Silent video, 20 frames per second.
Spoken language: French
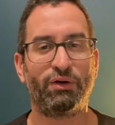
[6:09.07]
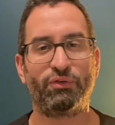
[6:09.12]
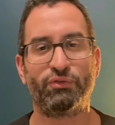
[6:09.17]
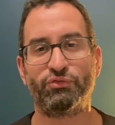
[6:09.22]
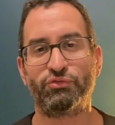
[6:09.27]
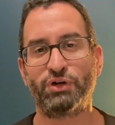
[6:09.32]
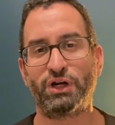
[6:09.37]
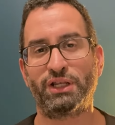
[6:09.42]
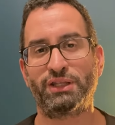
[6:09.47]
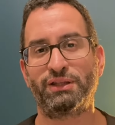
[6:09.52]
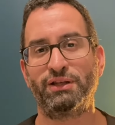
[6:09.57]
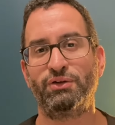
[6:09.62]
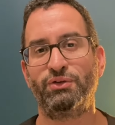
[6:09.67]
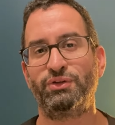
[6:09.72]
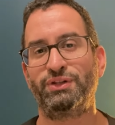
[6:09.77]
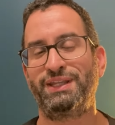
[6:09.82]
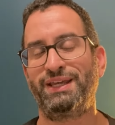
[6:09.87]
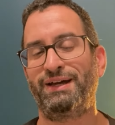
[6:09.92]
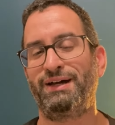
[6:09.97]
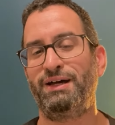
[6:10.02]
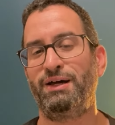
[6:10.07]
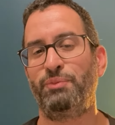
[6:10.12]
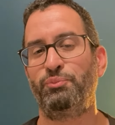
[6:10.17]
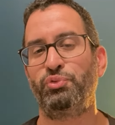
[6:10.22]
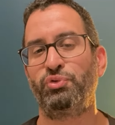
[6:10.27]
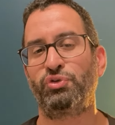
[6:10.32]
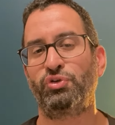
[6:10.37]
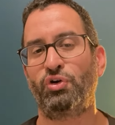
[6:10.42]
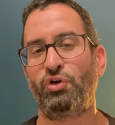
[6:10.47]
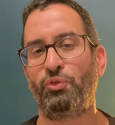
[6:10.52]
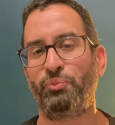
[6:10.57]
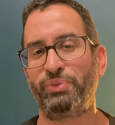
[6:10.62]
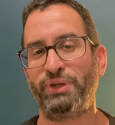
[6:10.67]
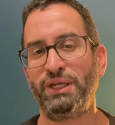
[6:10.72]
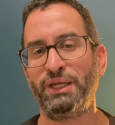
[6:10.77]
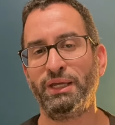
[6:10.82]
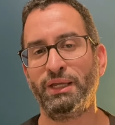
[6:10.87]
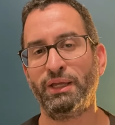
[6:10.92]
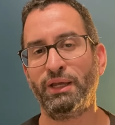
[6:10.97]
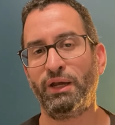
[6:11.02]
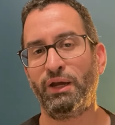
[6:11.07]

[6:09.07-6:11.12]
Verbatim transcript: on voit le terrain un peu trempé.